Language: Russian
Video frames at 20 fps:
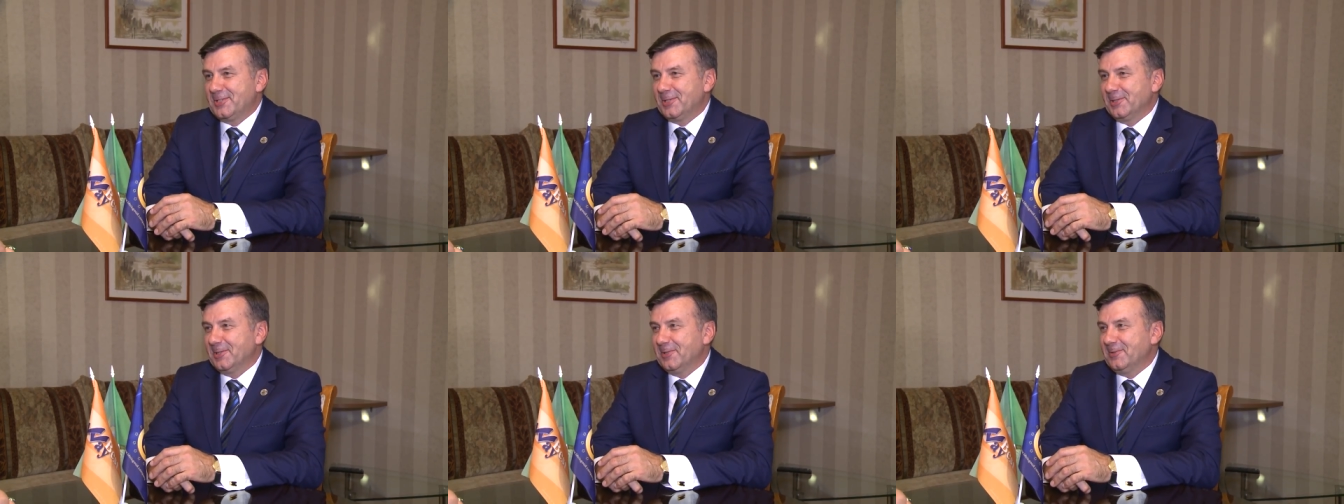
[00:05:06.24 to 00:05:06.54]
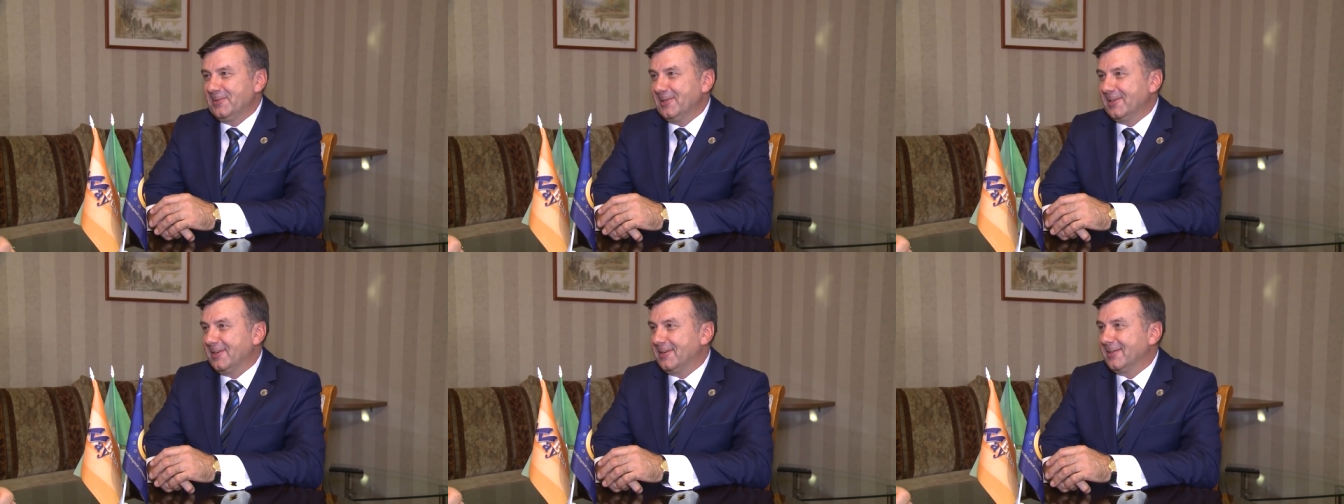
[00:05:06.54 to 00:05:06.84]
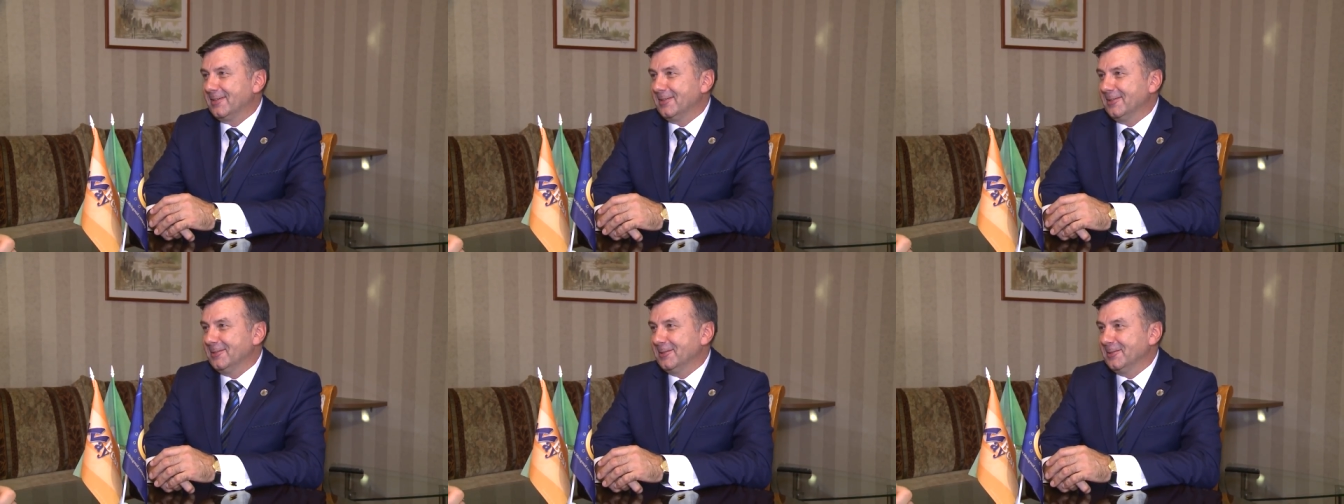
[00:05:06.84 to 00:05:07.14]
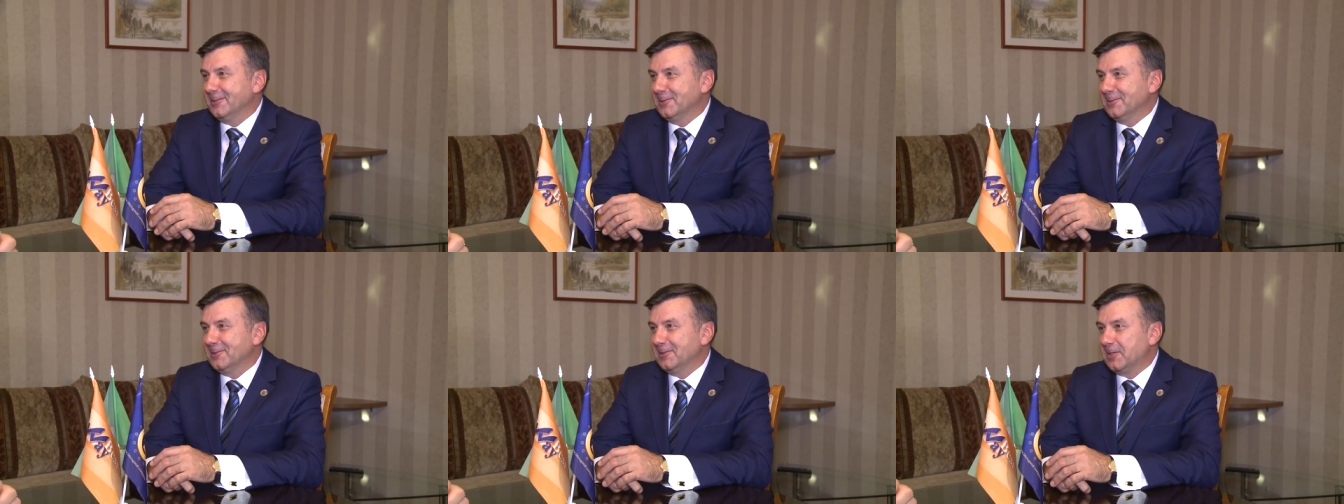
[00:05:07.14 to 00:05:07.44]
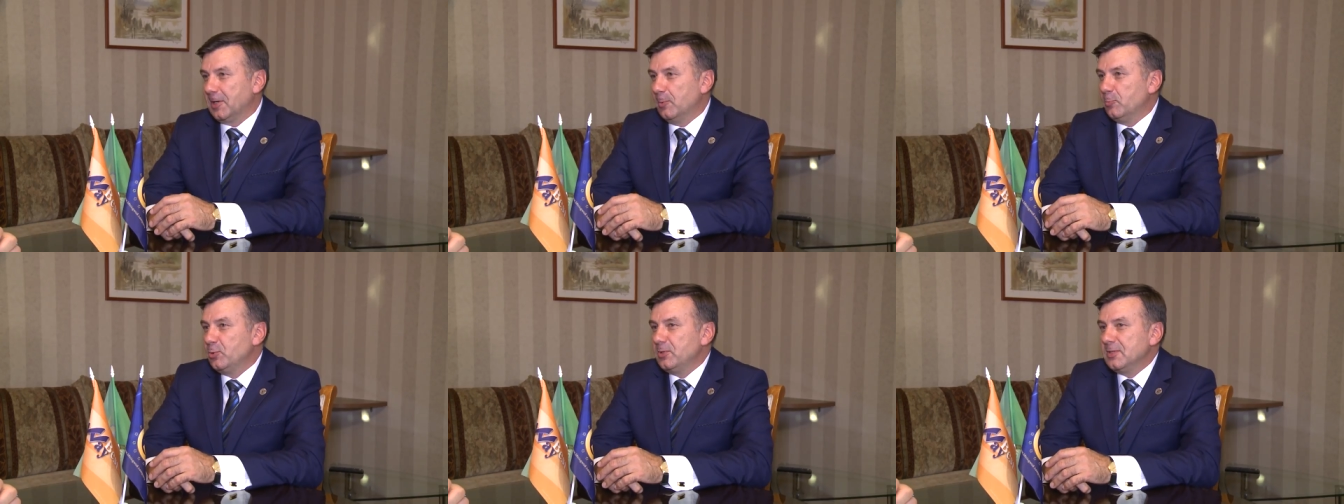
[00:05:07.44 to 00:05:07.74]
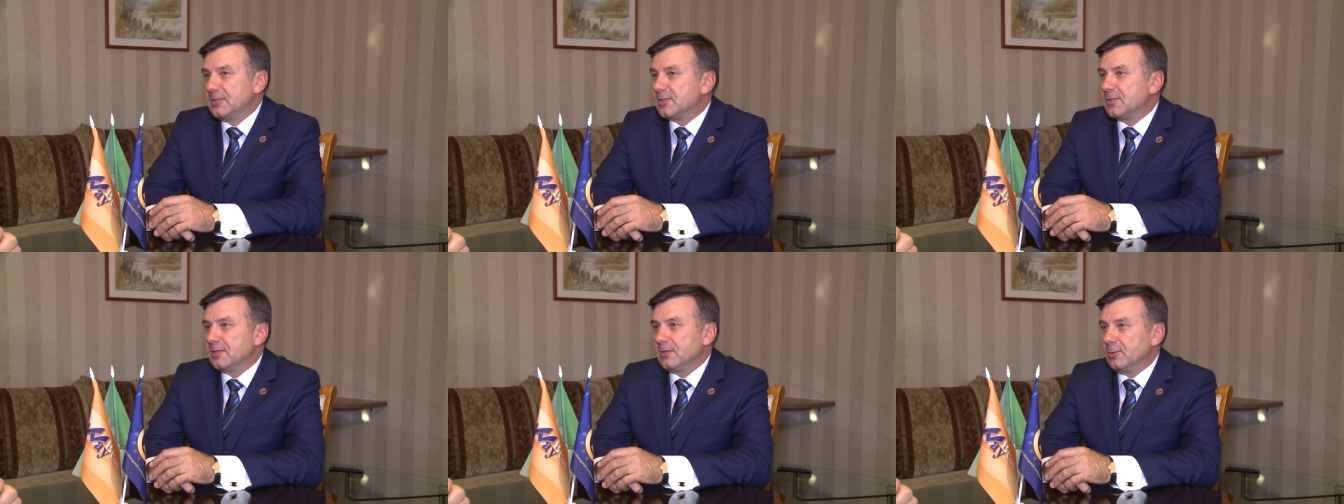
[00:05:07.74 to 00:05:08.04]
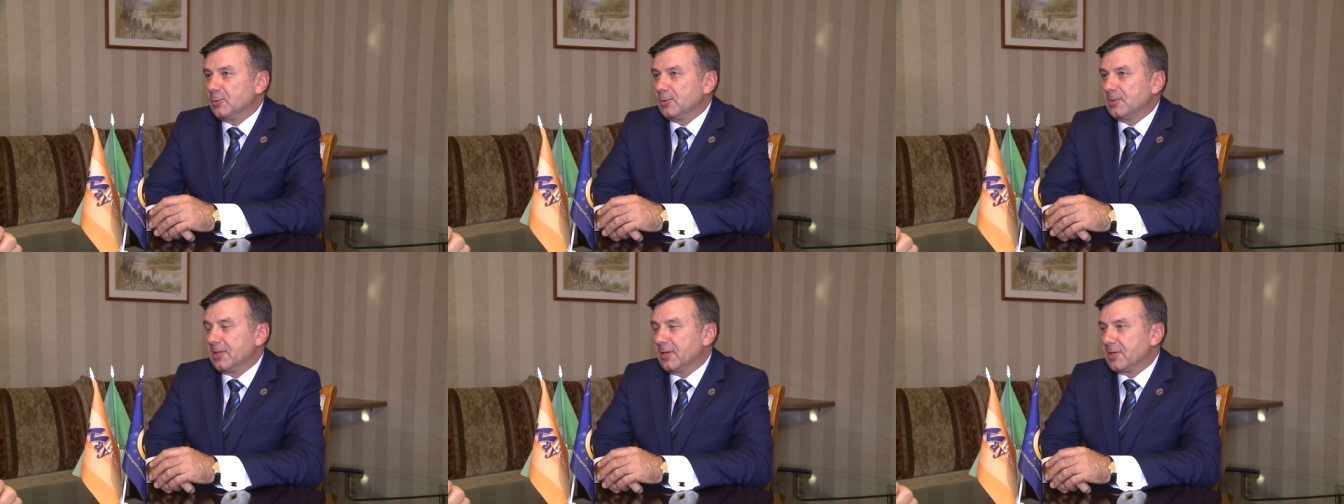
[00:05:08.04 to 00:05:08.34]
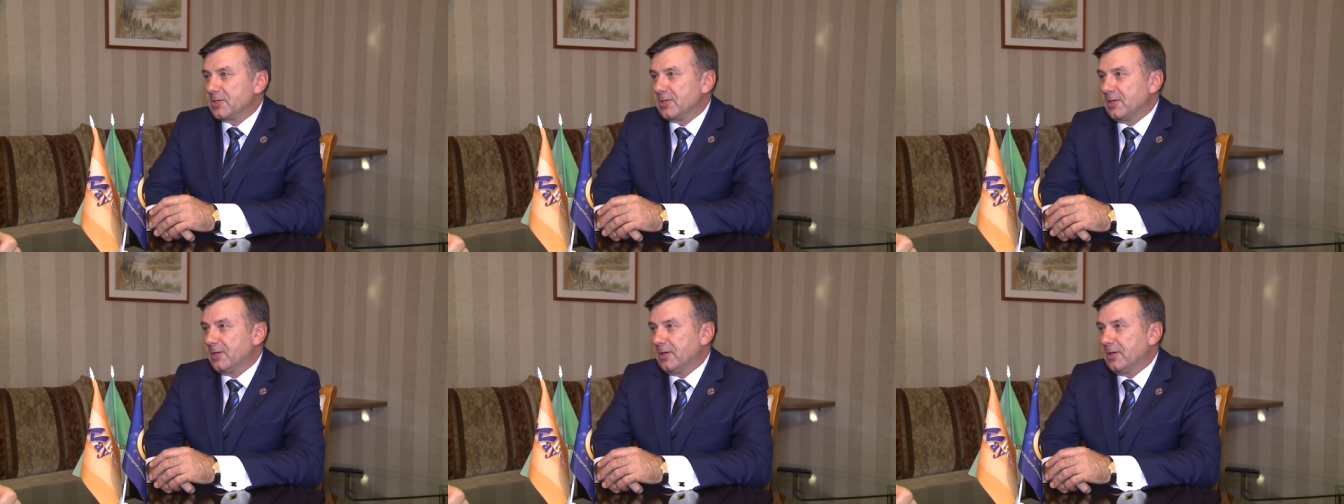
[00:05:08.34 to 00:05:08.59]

человек, э, коммуницирую так же,